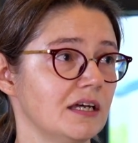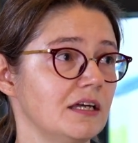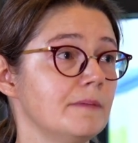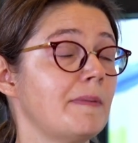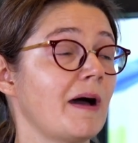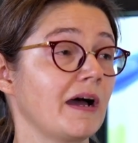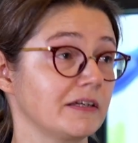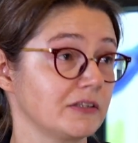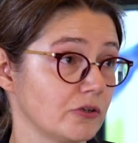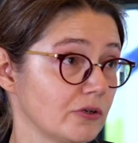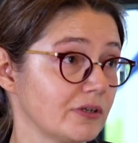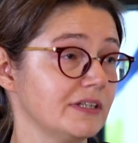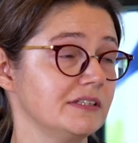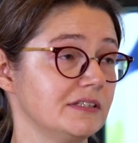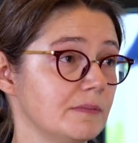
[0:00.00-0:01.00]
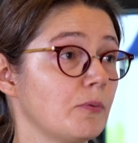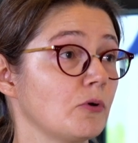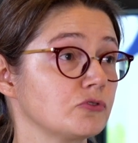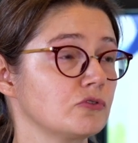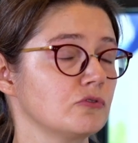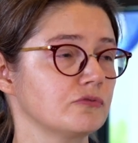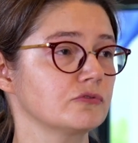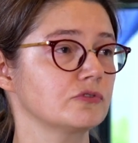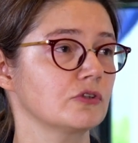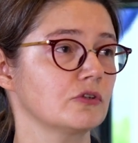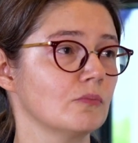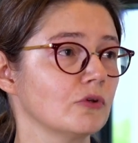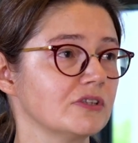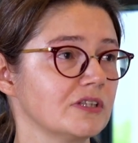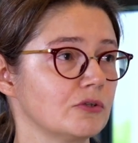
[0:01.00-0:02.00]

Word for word: Et par ailleurs, les dépenses de fonctionnement